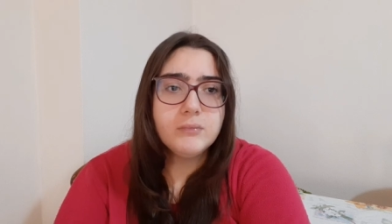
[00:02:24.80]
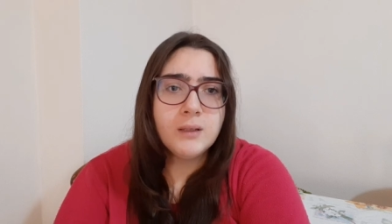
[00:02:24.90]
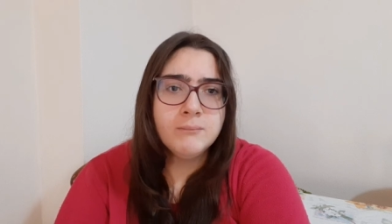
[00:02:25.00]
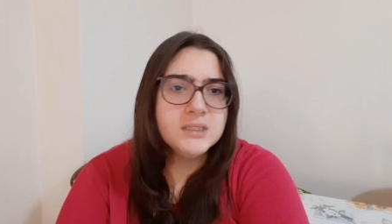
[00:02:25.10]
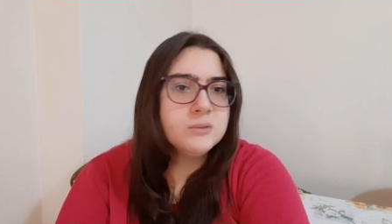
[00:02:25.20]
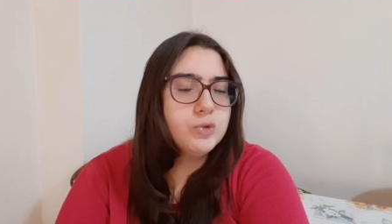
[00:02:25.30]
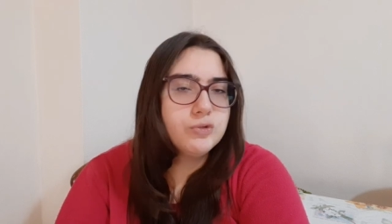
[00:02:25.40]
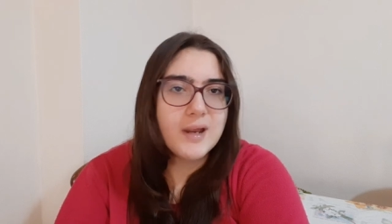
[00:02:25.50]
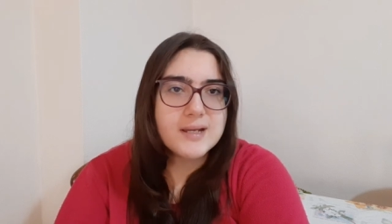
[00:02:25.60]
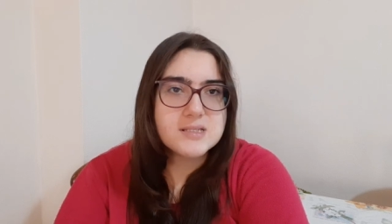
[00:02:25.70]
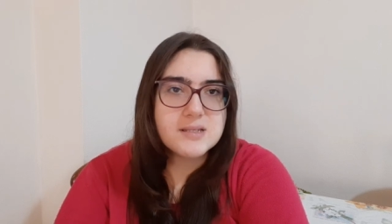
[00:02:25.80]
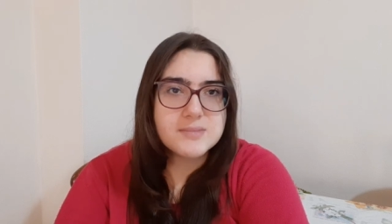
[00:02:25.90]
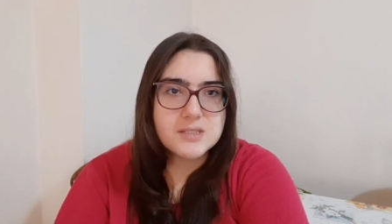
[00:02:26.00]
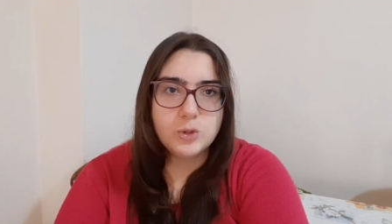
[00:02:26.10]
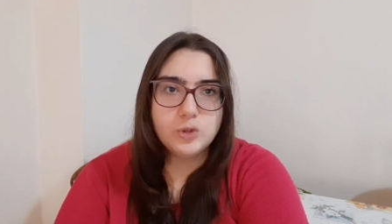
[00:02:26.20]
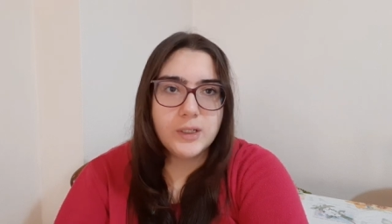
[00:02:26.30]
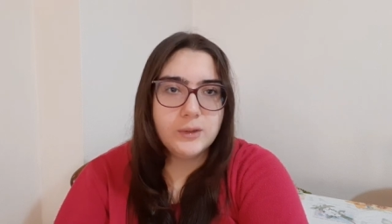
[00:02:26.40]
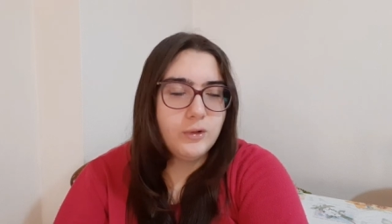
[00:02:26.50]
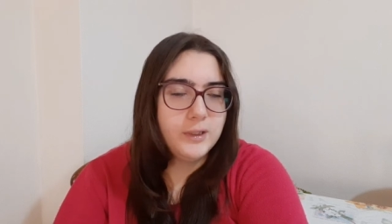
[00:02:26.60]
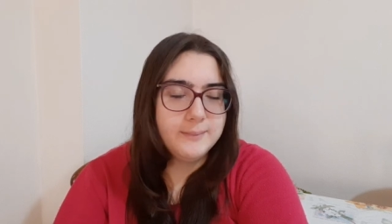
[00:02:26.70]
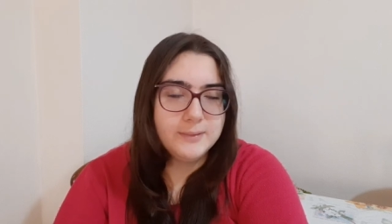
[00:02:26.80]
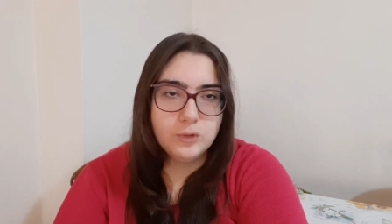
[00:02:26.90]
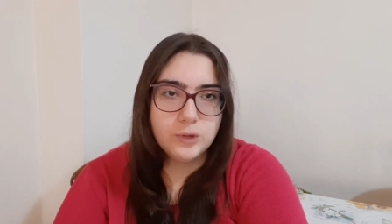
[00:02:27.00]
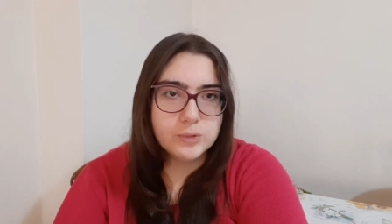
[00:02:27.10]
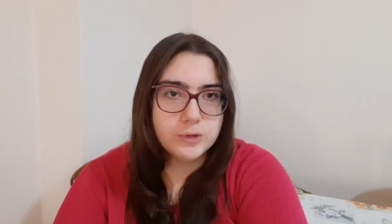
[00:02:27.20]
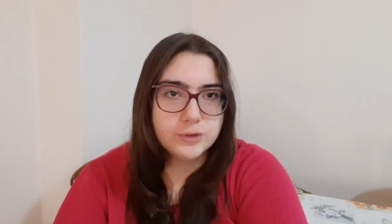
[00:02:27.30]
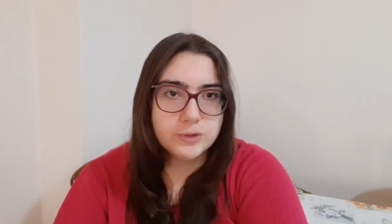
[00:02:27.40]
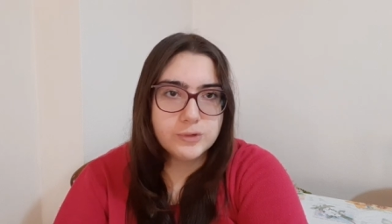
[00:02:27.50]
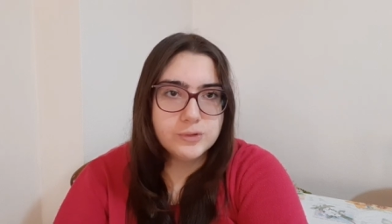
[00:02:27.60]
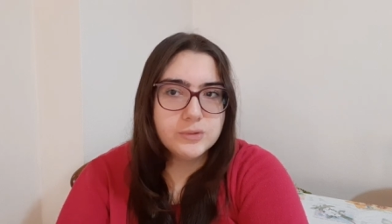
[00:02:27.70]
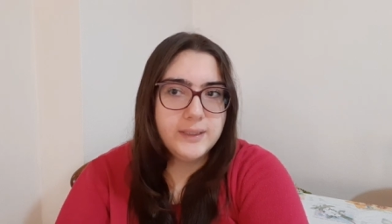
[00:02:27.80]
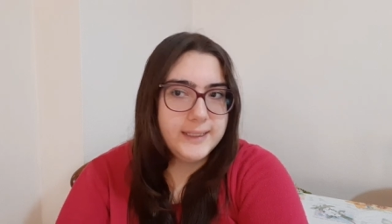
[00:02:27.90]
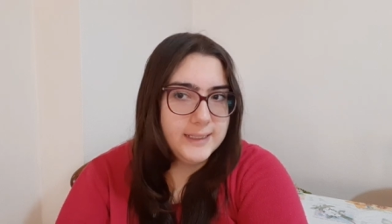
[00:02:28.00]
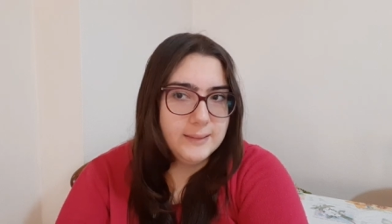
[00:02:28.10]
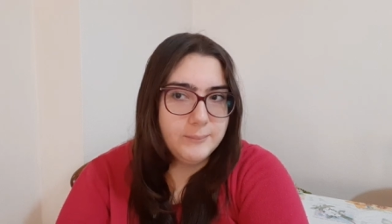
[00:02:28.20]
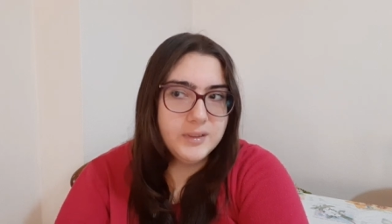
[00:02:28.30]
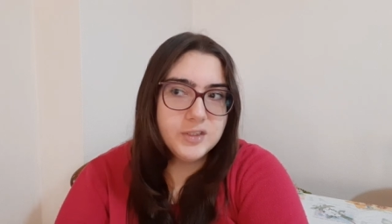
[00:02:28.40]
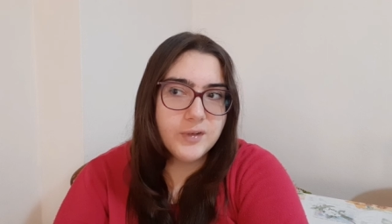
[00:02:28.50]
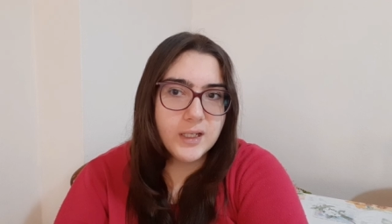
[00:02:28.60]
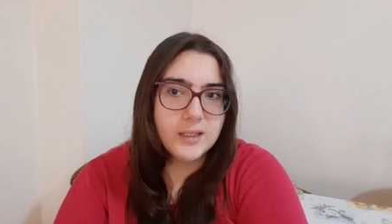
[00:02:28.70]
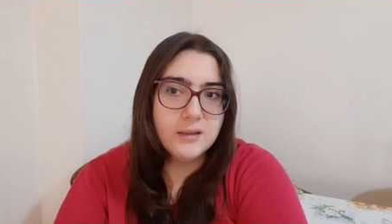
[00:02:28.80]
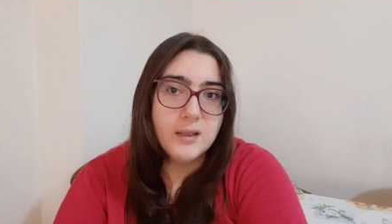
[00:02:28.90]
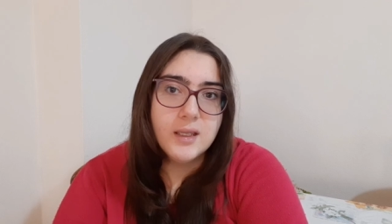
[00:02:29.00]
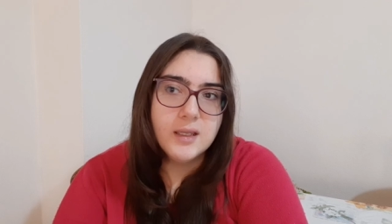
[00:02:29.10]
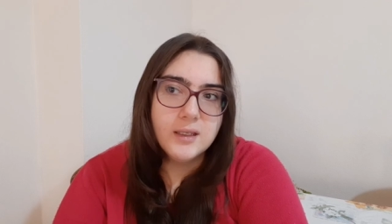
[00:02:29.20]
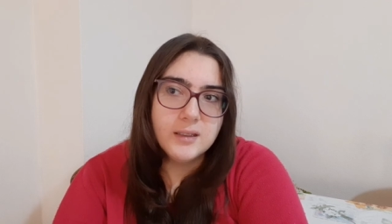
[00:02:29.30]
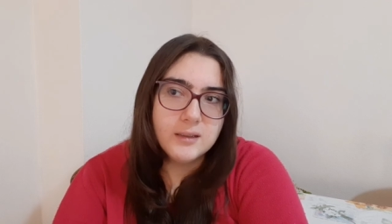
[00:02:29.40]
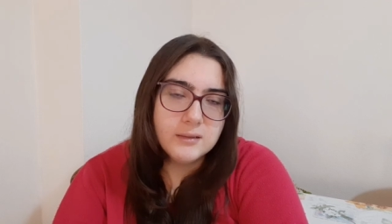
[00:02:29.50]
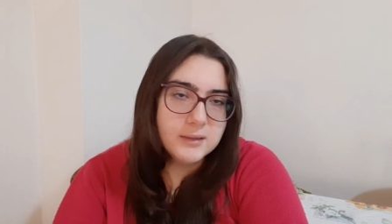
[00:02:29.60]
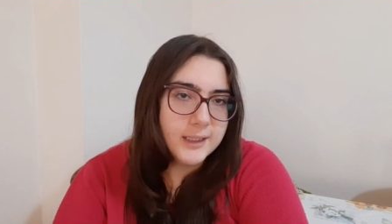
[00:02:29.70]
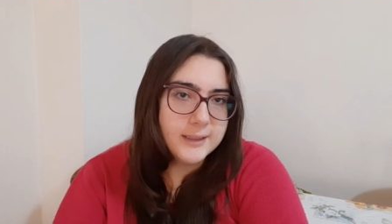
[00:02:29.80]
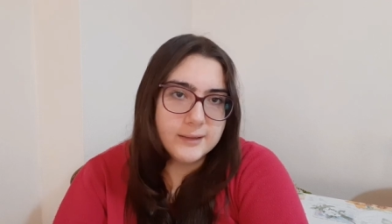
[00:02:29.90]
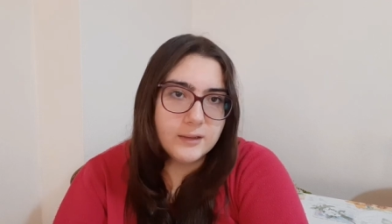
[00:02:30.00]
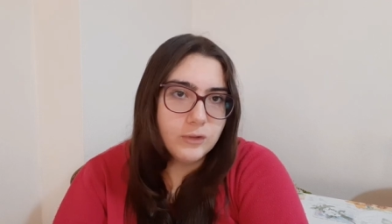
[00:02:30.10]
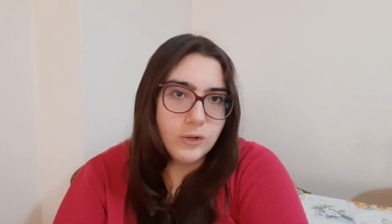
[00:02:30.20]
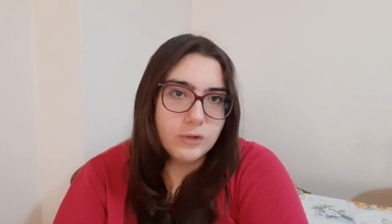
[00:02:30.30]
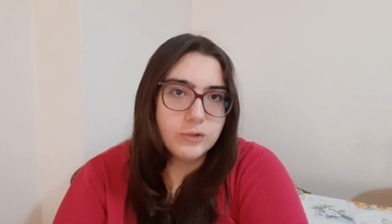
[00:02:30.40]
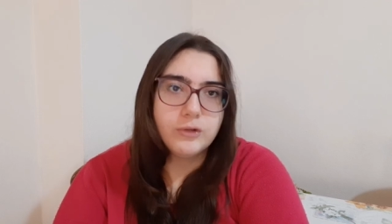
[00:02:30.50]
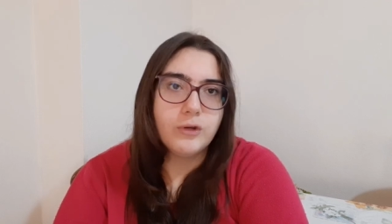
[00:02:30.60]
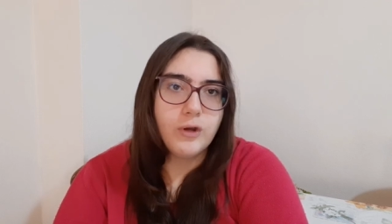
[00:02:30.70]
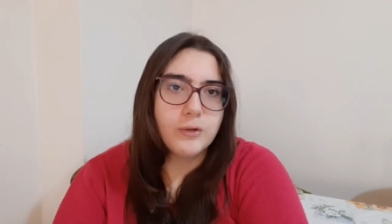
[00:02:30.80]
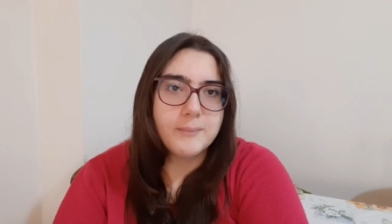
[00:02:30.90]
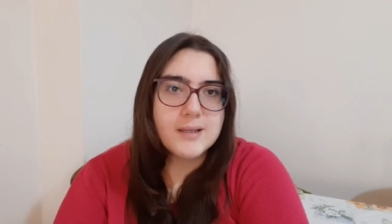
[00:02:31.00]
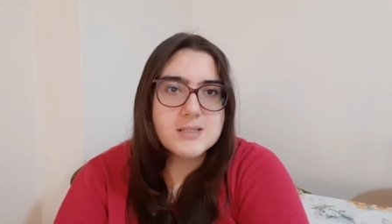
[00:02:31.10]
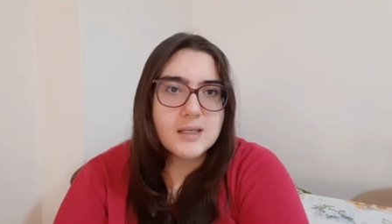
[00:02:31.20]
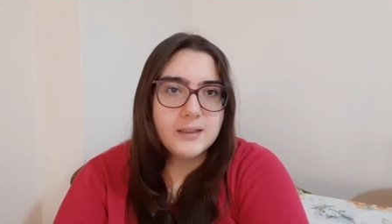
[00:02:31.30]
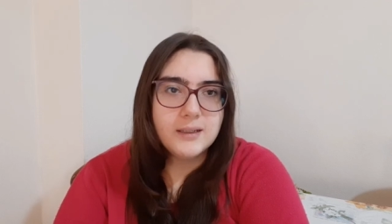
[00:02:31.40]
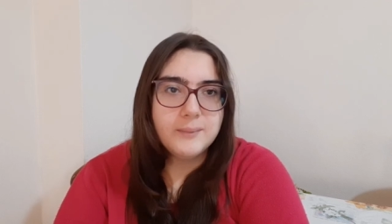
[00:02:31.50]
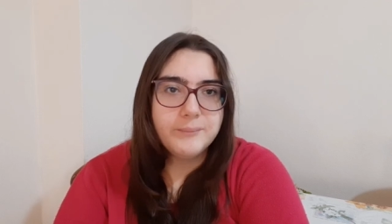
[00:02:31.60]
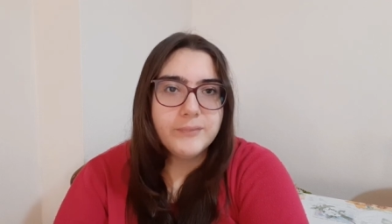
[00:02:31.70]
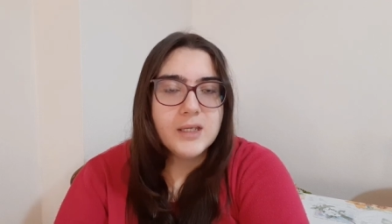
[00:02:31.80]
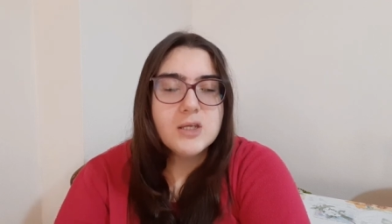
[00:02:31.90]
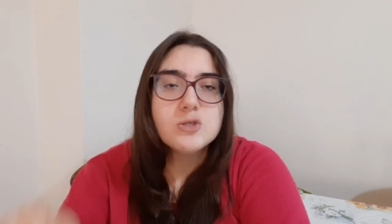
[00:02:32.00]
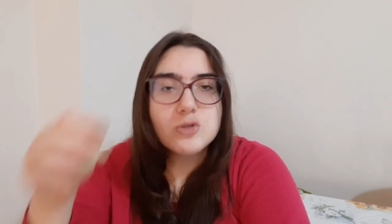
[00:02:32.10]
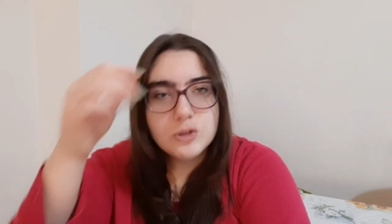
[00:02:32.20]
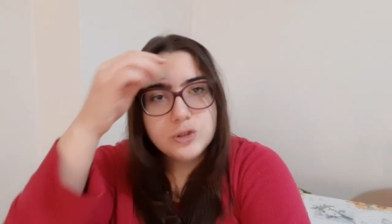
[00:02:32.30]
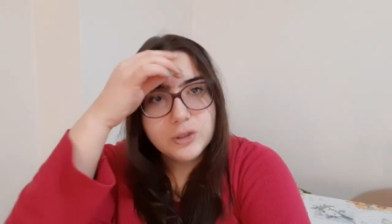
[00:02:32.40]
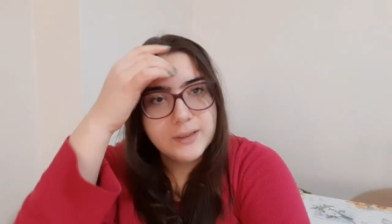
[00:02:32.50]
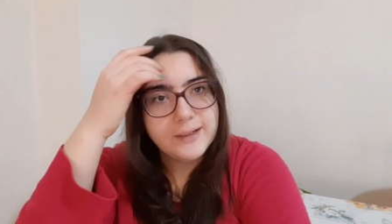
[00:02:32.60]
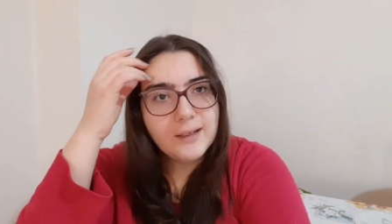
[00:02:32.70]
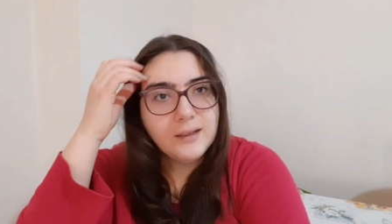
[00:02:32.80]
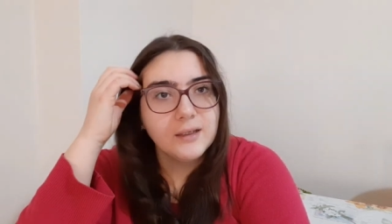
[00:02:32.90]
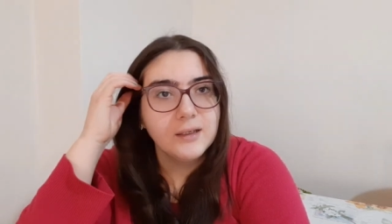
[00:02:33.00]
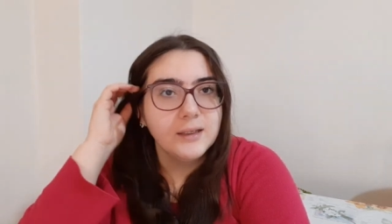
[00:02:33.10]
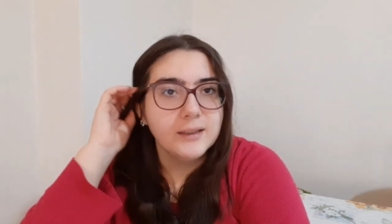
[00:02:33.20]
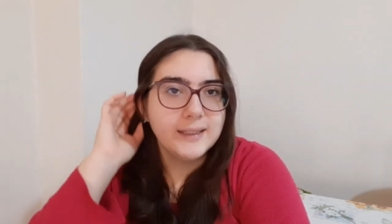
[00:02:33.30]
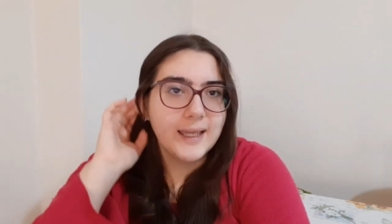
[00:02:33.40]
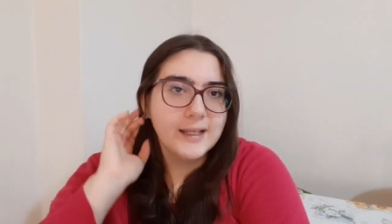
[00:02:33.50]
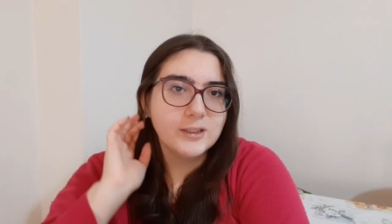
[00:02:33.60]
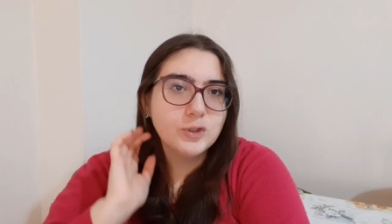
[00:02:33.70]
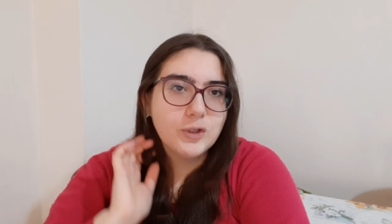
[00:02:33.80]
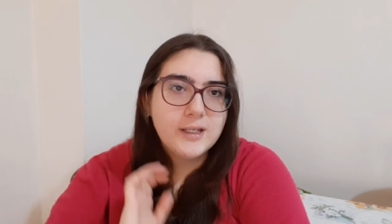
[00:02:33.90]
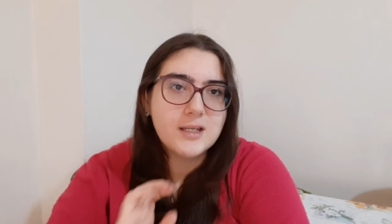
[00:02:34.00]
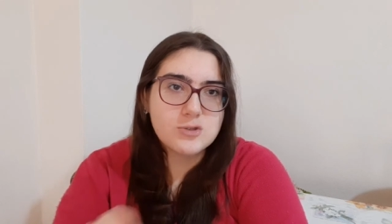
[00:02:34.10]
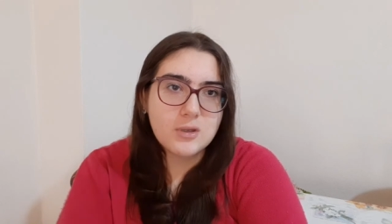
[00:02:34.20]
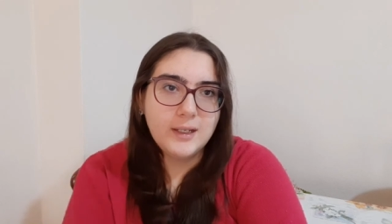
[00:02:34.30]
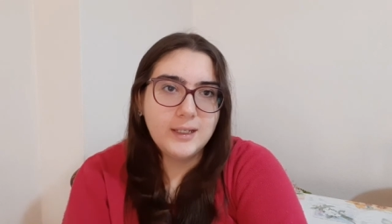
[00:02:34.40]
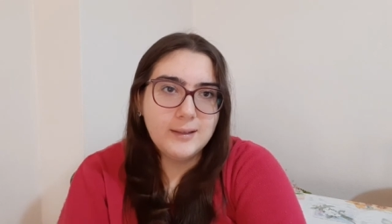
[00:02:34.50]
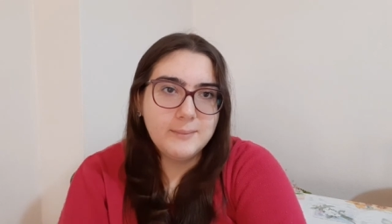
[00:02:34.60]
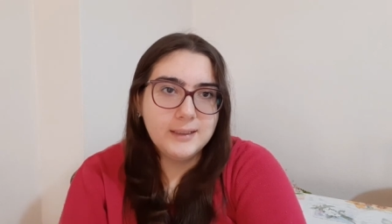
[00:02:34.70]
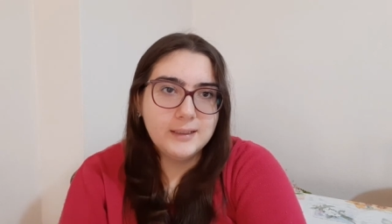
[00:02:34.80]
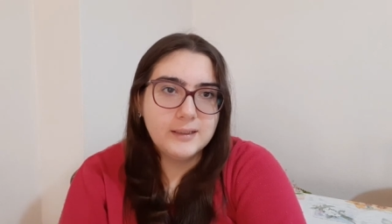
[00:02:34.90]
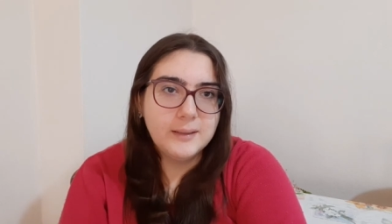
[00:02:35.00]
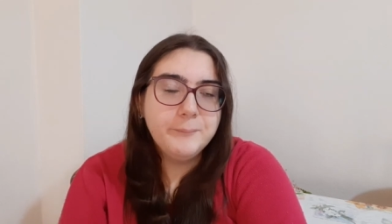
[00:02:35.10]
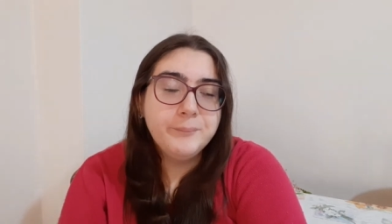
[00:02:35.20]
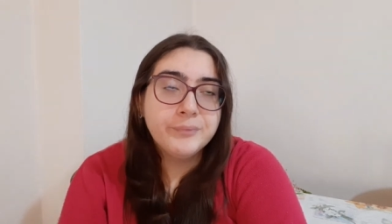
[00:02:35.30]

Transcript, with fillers: Bizim üniversitemizde şu an öyle bir durum söz konusu değilmiş fakat gene de ne olur ne olmaz hani sonuç olarak yani şöyle söyleyebilirim